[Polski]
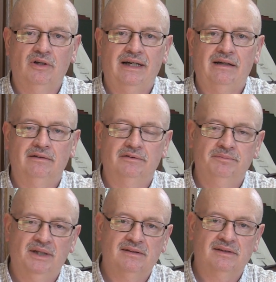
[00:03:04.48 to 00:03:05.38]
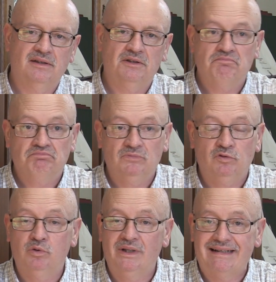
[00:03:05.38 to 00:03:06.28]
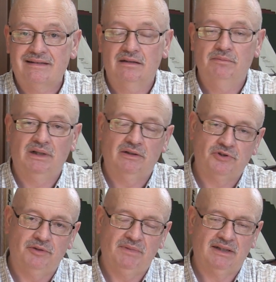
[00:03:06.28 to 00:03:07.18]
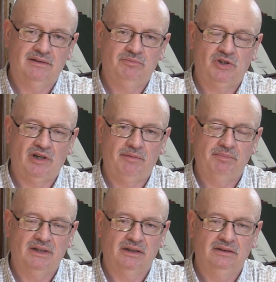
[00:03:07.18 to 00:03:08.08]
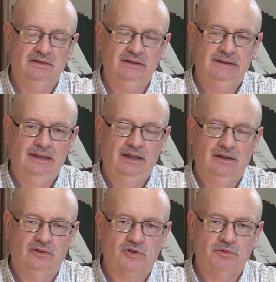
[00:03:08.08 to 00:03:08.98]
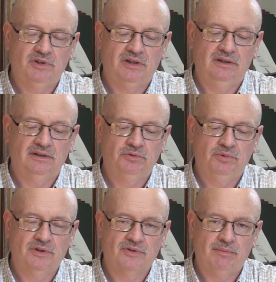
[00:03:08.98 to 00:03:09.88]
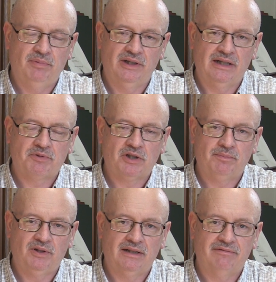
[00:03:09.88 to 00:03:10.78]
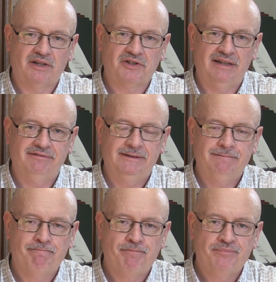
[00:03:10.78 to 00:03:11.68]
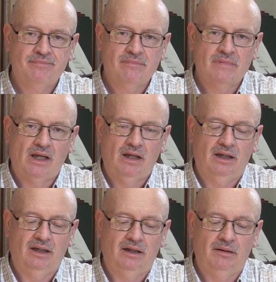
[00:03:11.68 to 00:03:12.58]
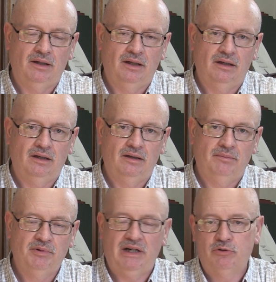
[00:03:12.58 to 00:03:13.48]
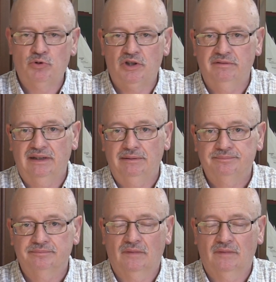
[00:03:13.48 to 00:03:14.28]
rola między 12 a 18 sierpnia, kiedy toczyły się decydujące boje na przedpolach Warszawy, e, była kluczowa.